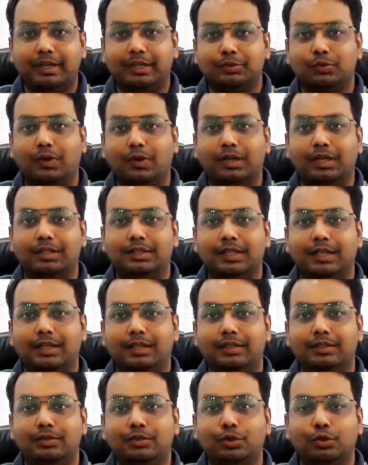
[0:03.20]
का स्वागत है
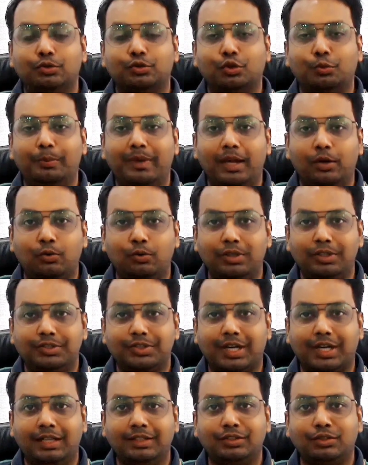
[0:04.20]
दोस्तों मैं हूं
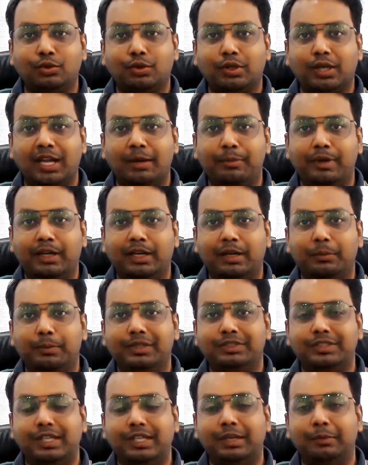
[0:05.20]
निशांत और कैमरे के
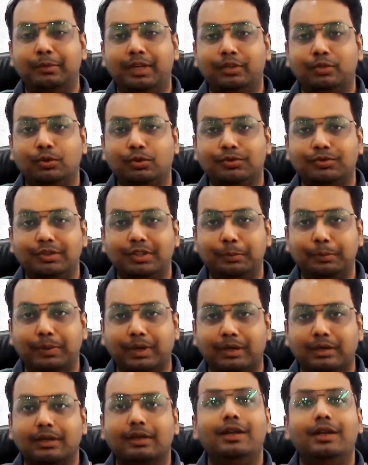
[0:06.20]
पीछे है मेरे दोस्त
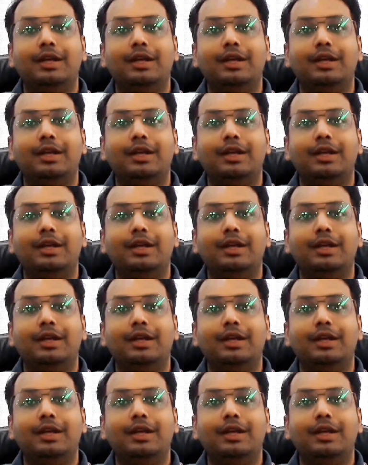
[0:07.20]
दीपक